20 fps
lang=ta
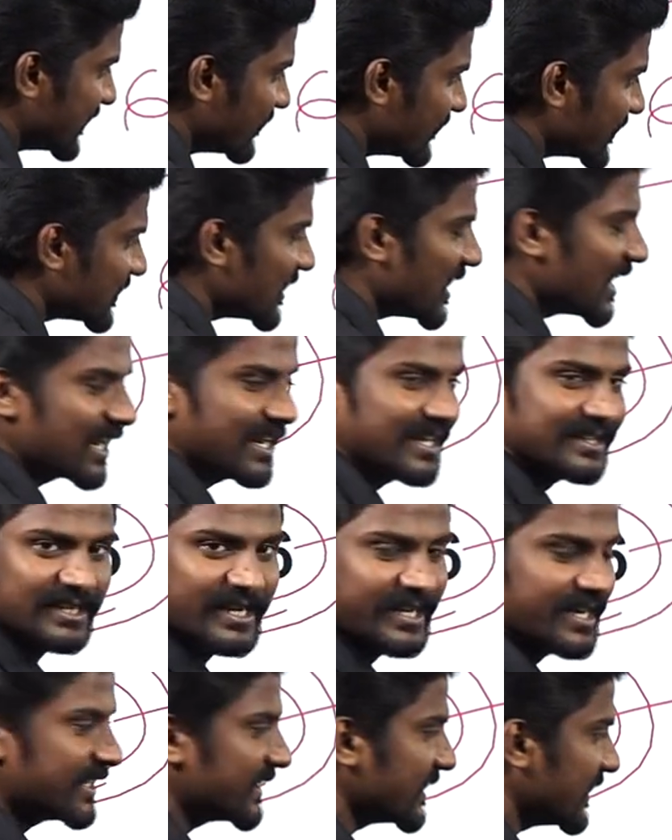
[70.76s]
இருபத்தி நாலில் எத்தனை
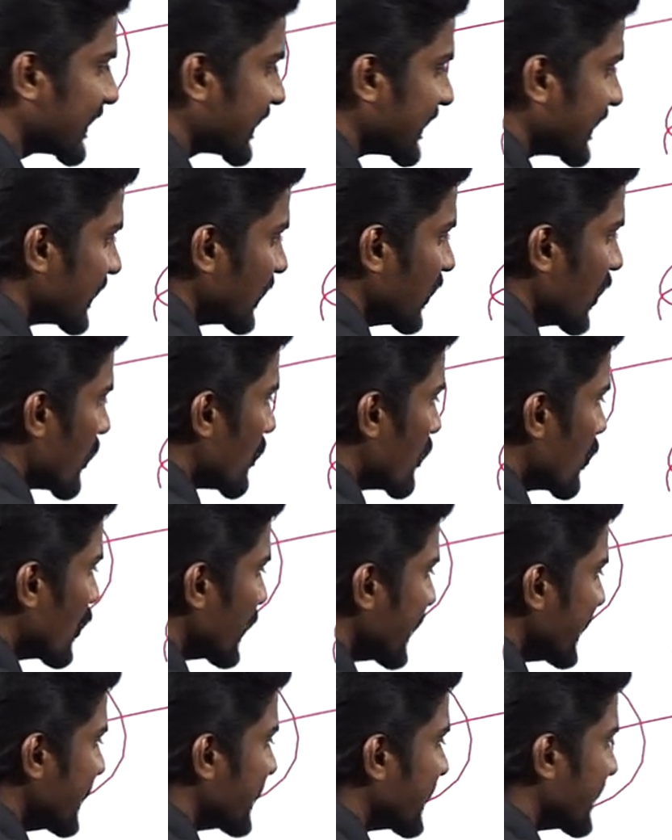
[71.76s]
எட்டு இருக்கு மூணு
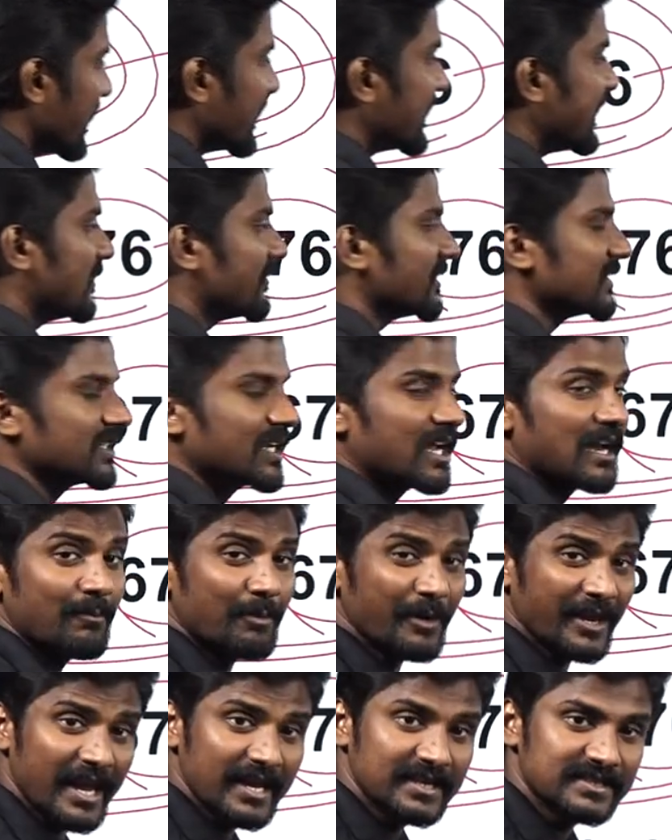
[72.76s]
இன்ட்டு எட்டு இருபத்தி நாலு
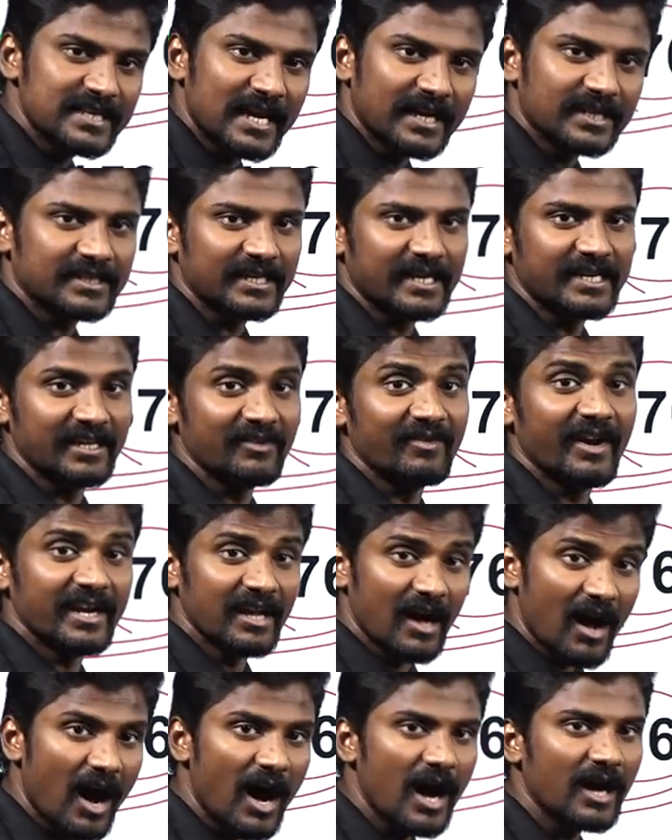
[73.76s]
அப்போ எக்ஸாக்டாக டிவைட்
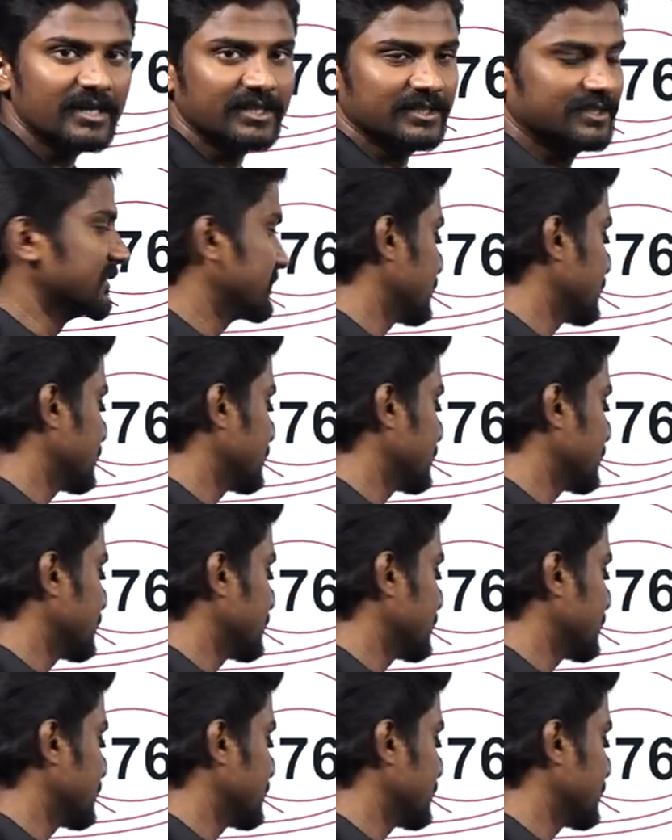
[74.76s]
ஆகுது